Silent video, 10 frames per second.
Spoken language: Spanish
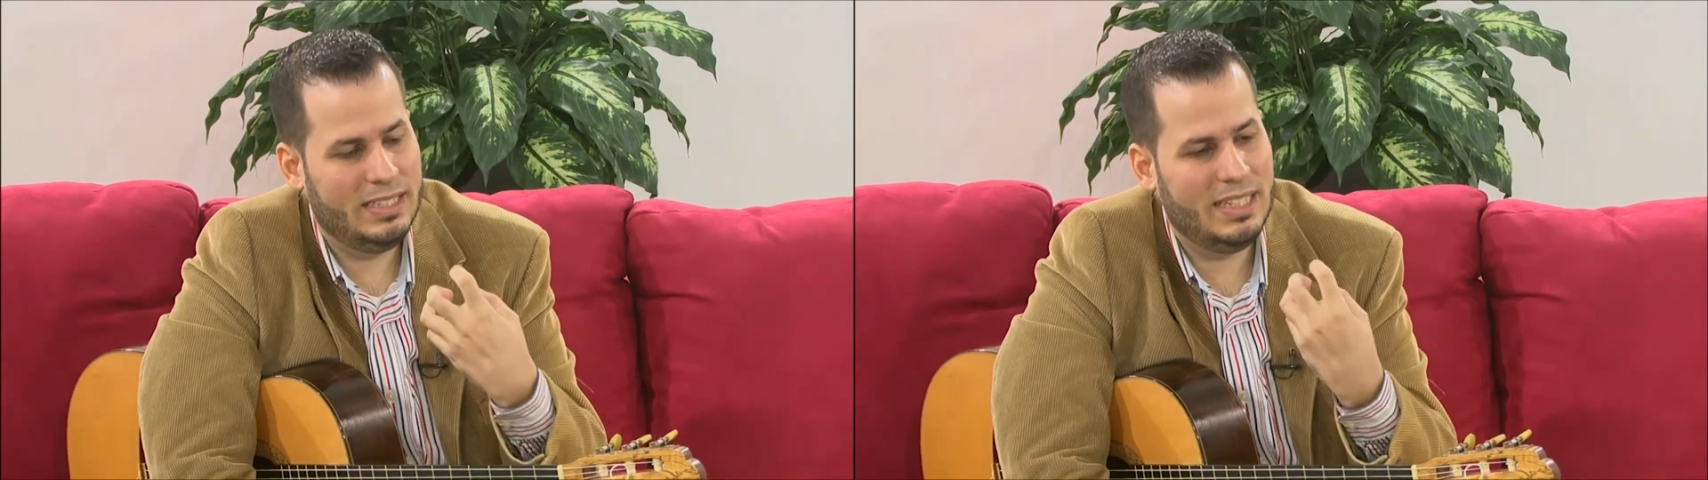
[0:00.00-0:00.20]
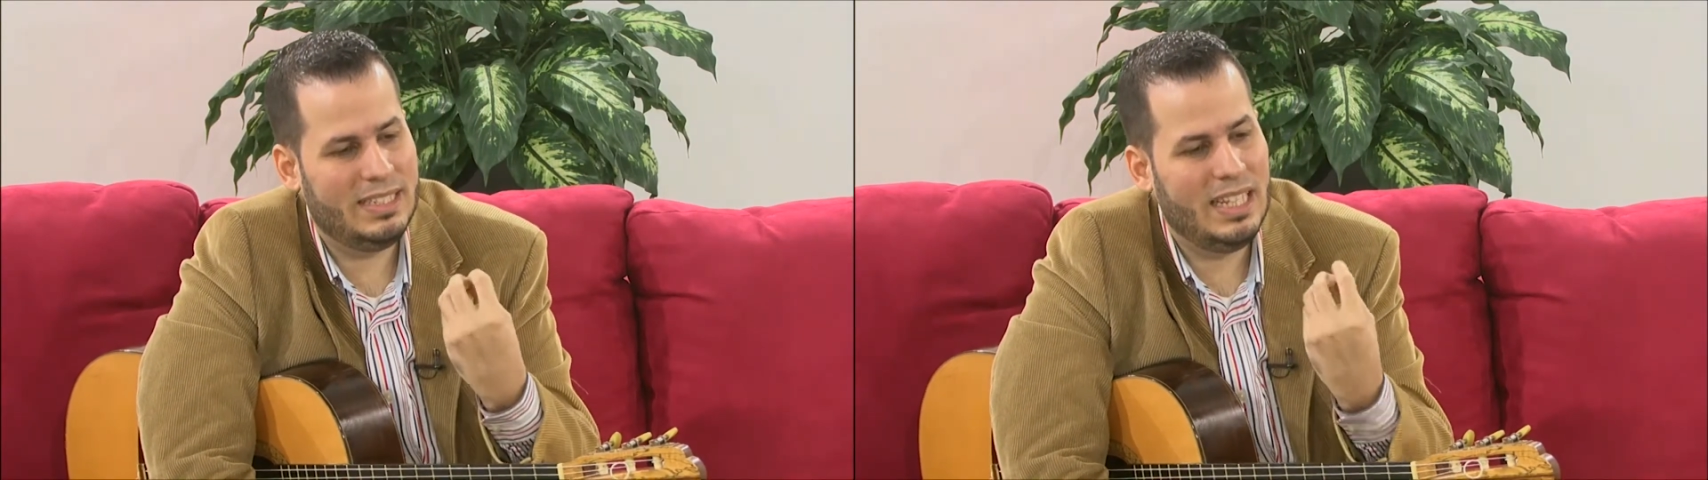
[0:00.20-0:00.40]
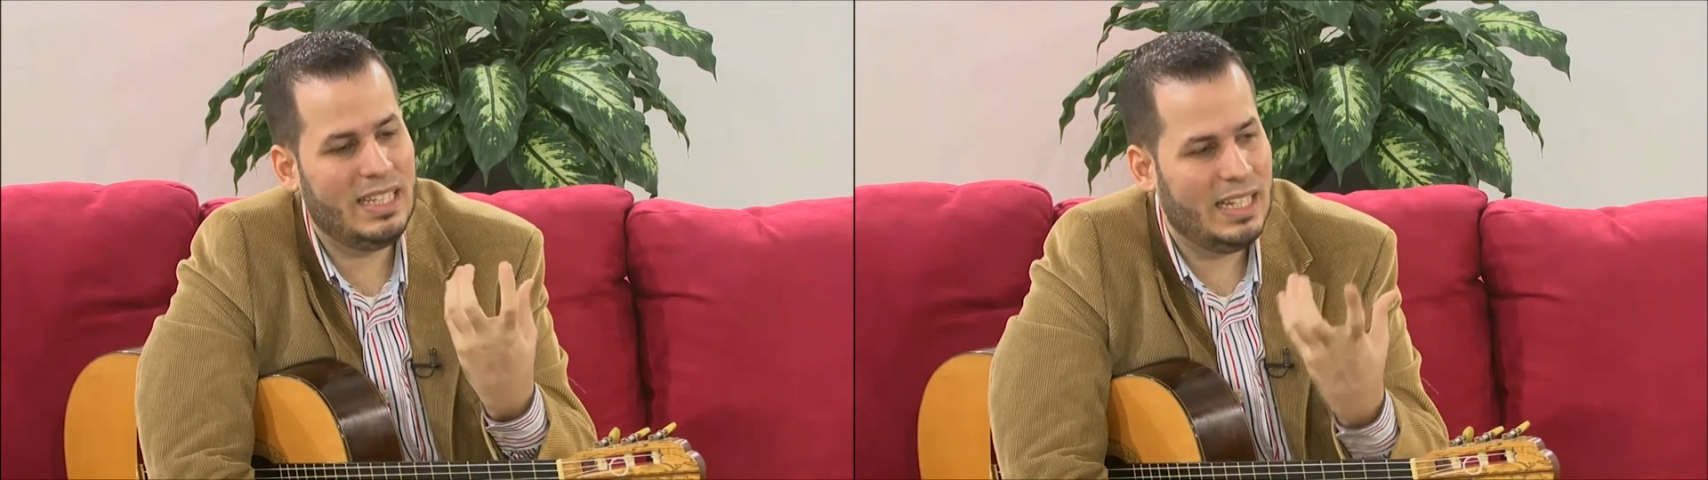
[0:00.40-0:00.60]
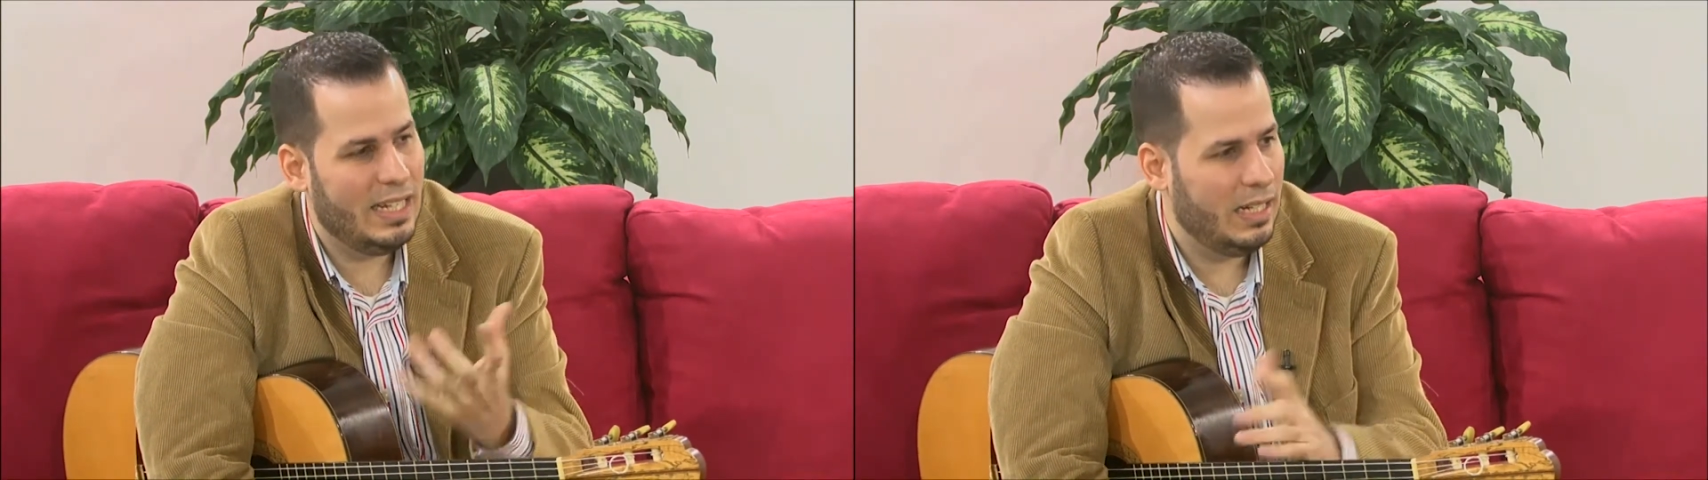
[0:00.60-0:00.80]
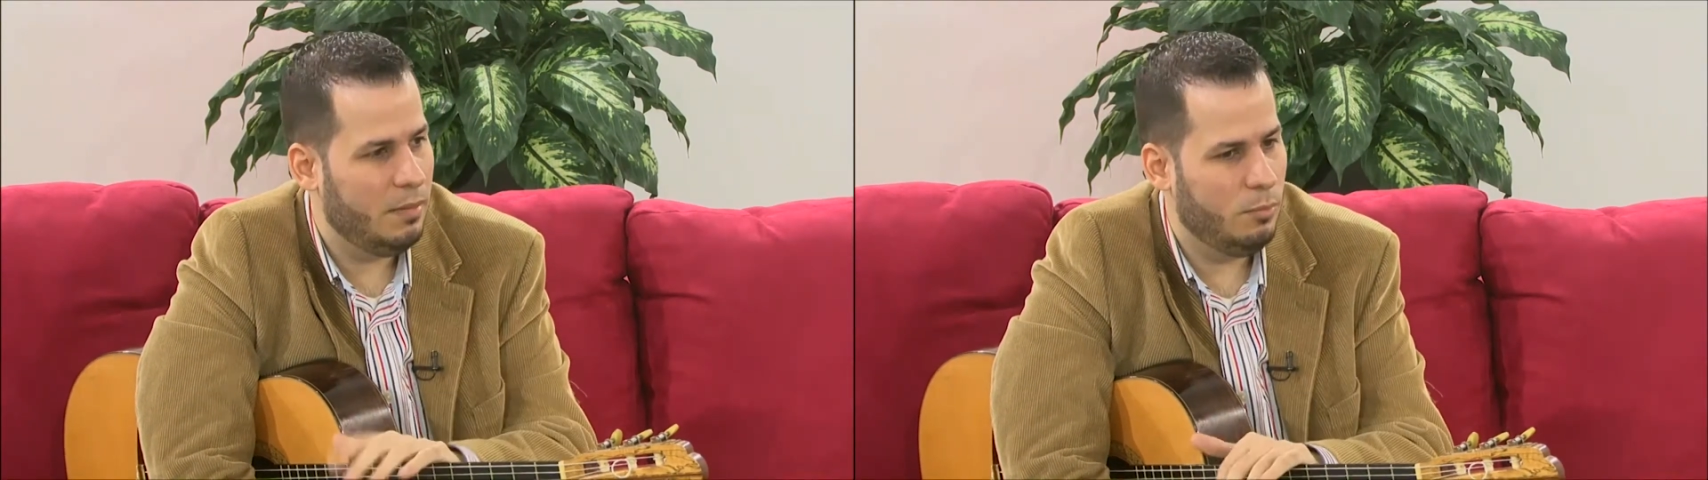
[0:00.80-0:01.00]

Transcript: estética